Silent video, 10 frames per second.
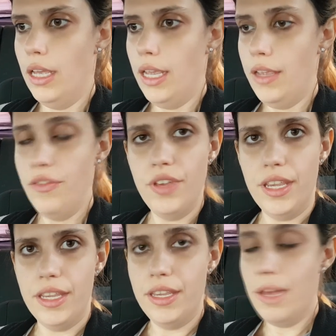
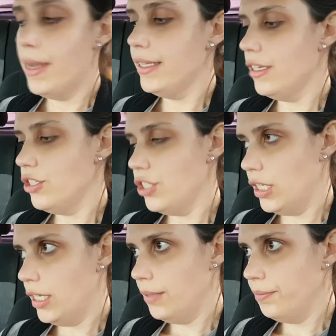Enfim, e a
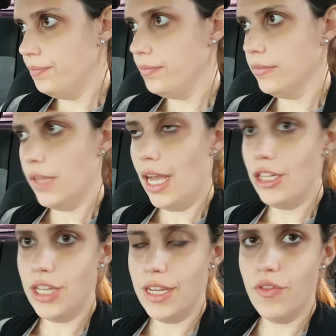batatinha,
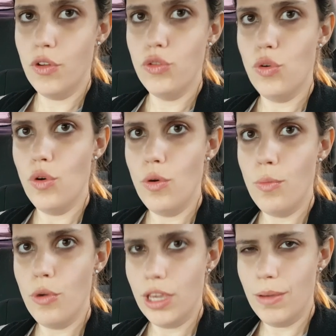achei que faltou um
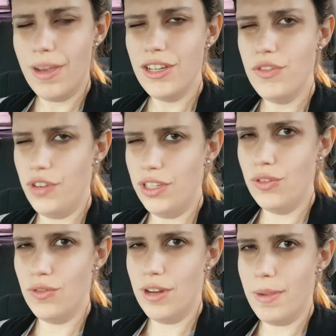pouquinho mais de
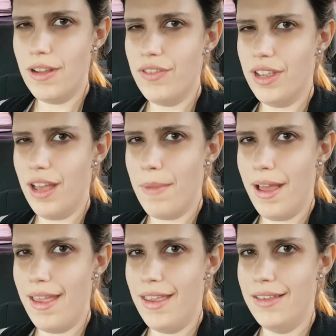fritura para ela ficar
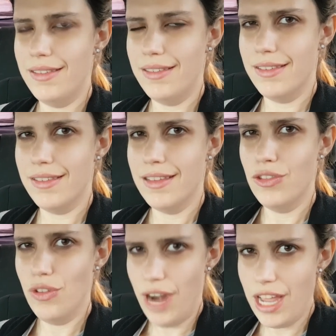mais
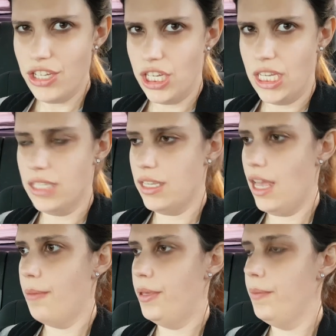douradinha,
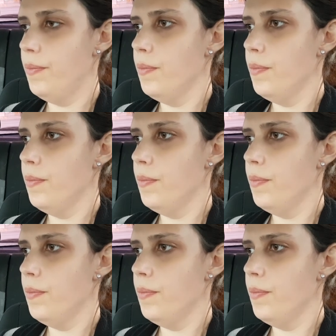sabe?